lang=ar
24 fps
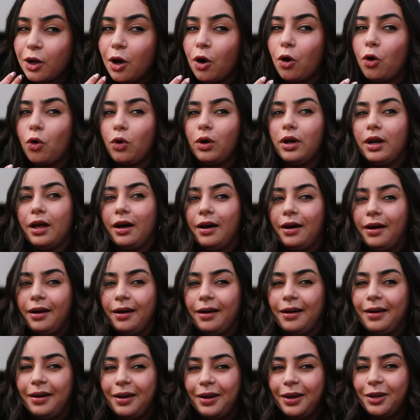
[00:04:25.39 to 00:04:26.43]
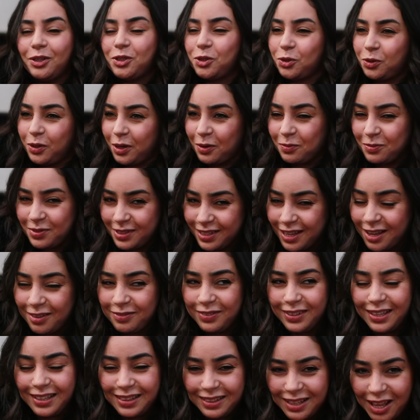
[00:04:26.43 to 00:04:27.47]
كنقول لها شكرا
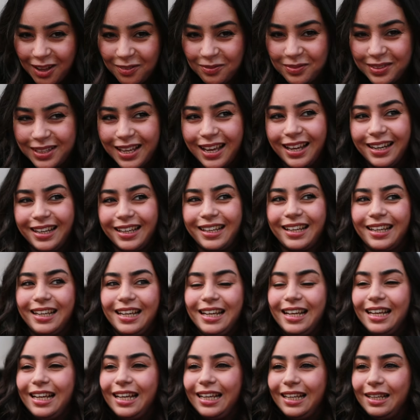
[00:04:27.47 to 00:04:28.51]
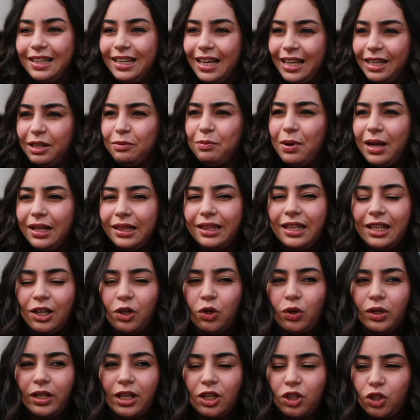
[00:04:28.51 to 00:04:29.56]
بزاف على الدعم ديالك يعني بعد
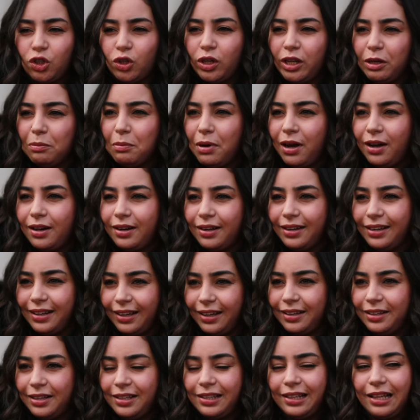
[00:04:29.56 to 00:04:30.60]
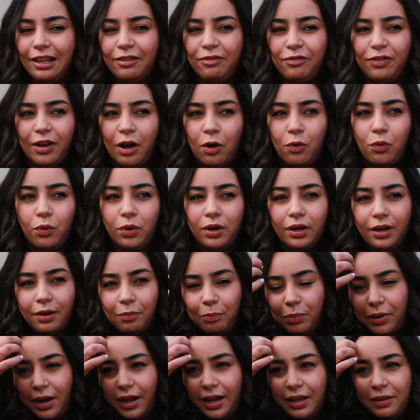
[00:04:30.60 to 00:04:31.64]
اغنيه جوني مار اللي غنيت لها في اول
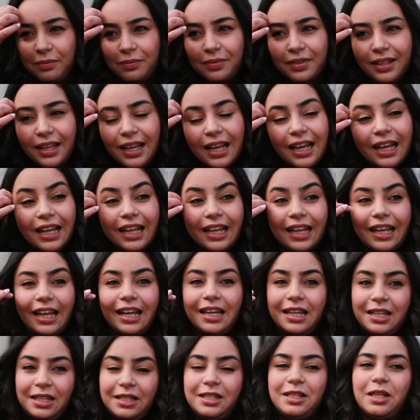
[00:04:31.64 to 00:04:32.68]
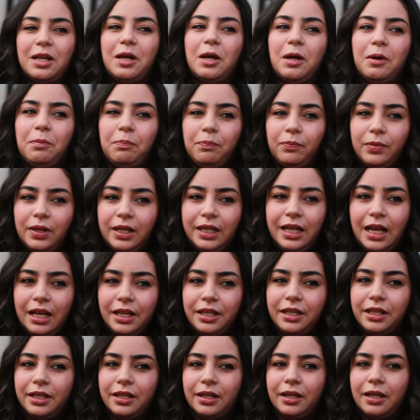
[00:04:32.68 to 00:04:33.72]
برايم كانت آه،
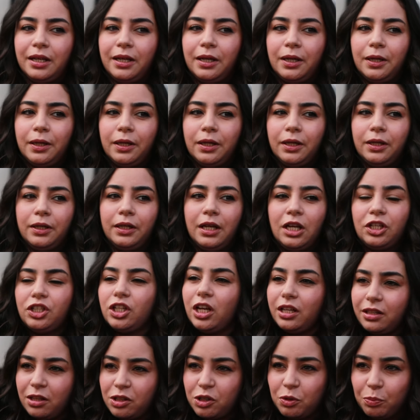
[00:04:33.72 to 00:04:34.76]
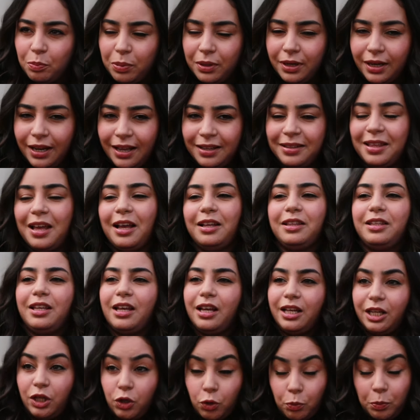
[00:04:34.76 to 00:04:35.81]
يعني آه، اشادت بالاداء
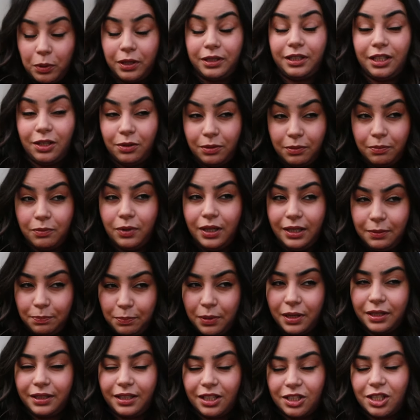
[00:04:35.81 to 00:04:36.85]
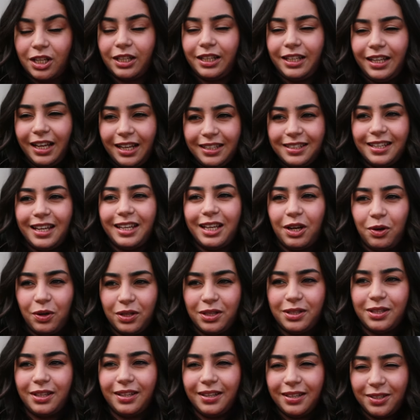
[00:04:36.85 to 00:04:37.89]
ديالي وبارطاجات لي حتى هي
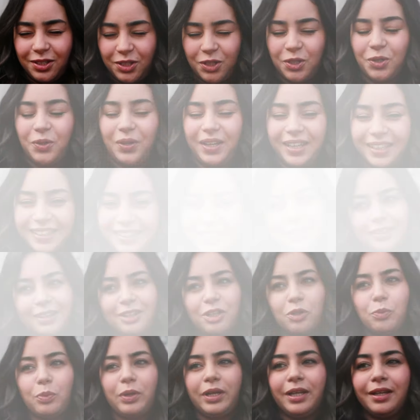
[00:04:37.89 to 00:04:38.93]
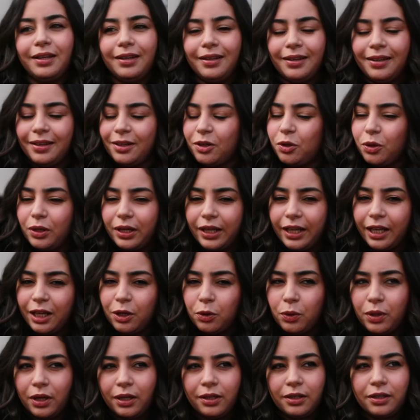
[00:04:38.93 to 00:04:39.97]
واحد ستوري كنوي آه، كل
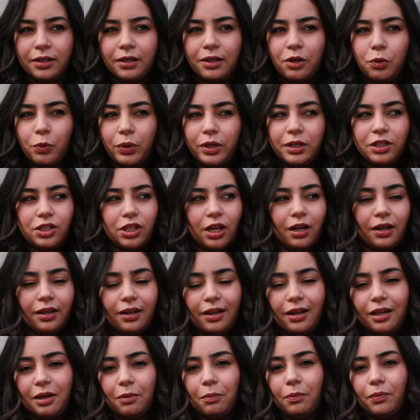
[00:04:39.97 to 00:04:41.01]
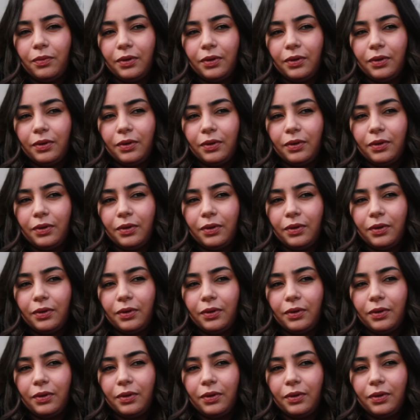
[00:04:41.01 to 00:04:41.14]
خير وكنوي ان شاء الله